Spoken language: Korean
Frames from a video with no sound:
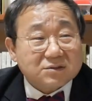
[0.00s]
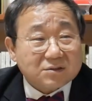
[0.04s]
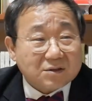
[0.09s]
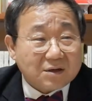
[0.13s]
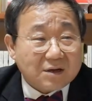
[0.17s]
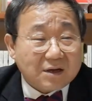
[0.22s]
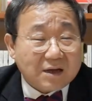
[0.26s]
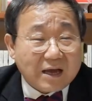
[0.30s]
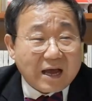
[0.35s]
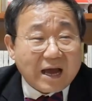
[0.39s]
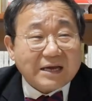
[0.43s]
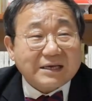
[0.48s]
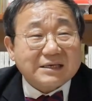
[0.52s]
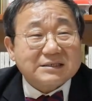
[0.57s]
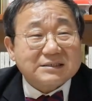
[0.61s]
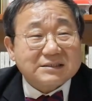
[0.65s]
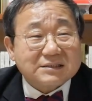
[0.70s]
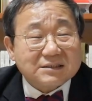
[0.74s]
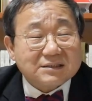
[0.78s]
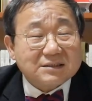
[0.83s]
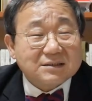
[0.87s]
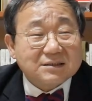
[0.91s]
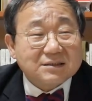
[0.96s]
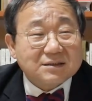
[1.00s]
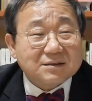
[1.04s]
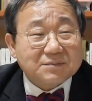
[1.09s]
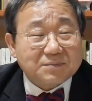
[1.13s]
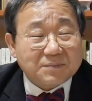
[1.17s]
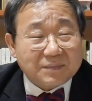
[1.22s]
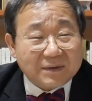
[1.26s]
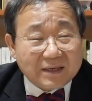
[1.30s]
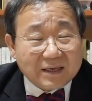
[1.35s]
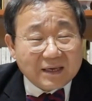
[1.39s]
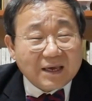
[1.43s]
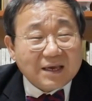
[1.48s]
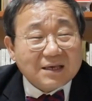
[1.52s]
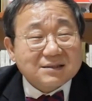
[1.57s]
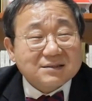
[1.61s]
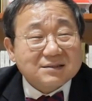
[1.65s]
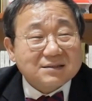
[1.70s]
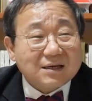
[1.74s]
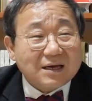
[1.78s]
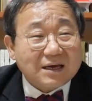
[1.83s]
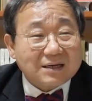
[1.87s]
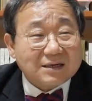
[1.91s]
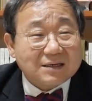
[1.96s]
이것저것... 하기 싫은 거
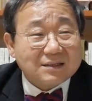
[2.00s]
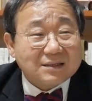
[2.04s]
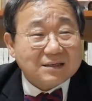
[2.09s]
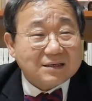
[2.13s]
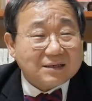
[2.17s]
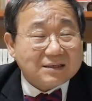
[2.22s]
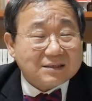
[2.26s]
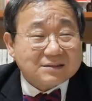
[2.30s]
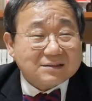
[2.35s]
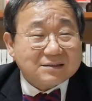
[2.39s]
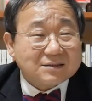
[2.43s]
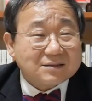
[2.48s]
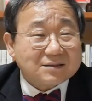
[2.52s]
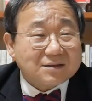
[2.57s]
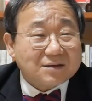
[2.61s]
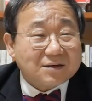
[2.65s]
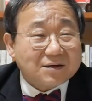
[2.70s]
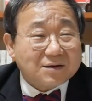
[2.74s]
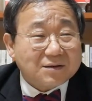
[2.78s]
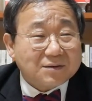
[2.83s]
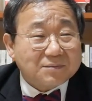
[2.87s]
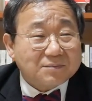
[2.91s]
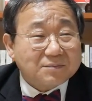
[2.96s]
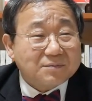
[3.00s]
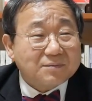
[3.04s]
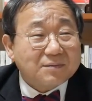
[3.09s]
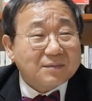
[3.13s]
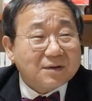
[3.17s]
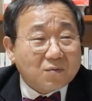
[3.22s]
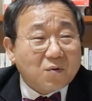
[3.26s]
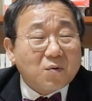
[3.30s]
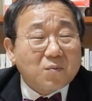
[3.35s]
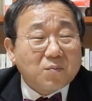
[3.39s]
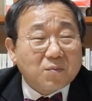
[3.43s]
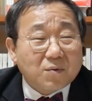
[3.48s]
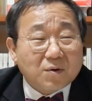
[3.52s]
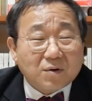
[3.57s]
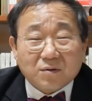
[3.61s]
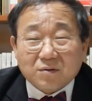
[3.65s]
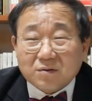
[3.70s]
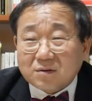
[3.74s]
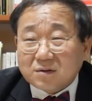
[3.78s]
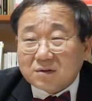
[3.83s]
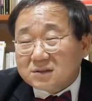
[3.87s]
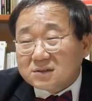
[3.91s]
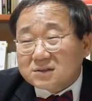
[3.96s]
피해서 하는 게 지금
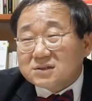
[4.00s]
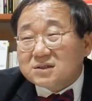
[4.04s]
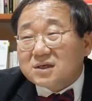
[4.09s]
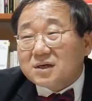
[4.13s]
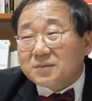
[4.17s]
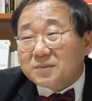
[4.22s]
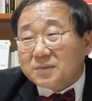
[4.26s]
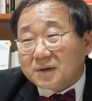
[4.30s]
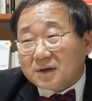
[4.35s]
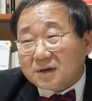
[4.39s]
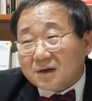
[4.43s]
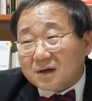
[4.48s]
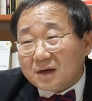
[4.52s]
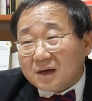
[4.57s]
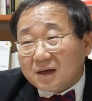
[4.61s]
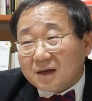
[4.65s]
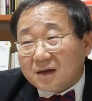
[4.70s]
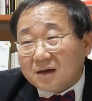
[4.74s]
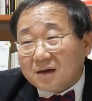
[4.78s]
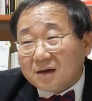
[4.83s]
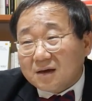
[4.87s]
공무원 시험인 거예요.